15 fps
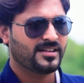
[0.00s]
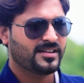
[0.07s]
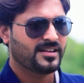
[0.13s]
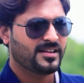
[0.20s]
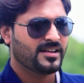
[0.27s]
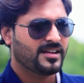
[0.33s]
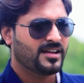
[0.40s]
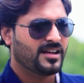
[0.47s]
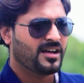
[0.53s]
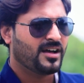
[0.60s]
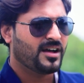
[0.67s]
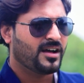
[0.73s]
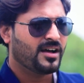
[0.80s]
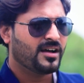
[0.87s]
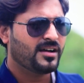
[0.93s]
அப்படியா
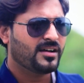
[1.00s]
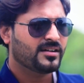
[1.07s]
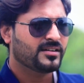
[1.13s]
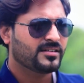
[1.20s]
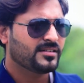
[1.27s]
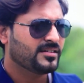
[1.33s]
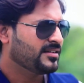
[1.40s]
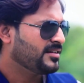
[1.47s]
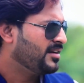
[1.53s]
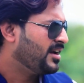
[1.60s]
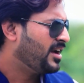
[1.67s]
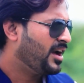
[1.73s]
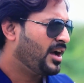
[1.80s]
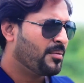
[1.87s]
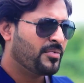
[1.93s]

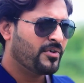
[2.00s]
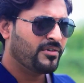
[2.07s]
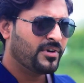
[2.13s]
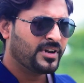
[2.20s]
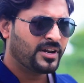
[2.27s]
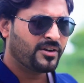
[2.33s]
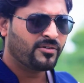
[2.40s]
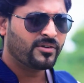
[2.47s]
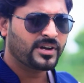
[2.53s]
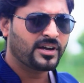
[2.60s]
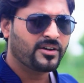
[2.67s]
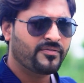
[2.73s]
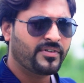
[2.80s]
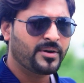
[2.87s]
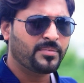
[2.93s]
அப்போ இவ்வளோ நேரம் உனக்காக
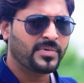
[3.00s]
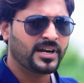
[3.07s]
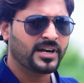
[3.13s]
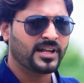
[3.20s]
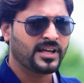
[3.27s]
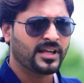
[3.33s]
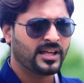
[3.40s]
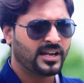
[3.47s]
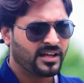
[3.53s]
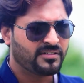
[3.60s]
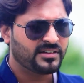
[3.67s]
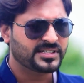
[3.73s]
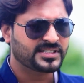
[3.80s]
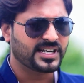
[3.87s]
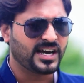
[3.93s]
ஃபைட் பண்ணனே அதெல்லாம் வேஸ்ட்டா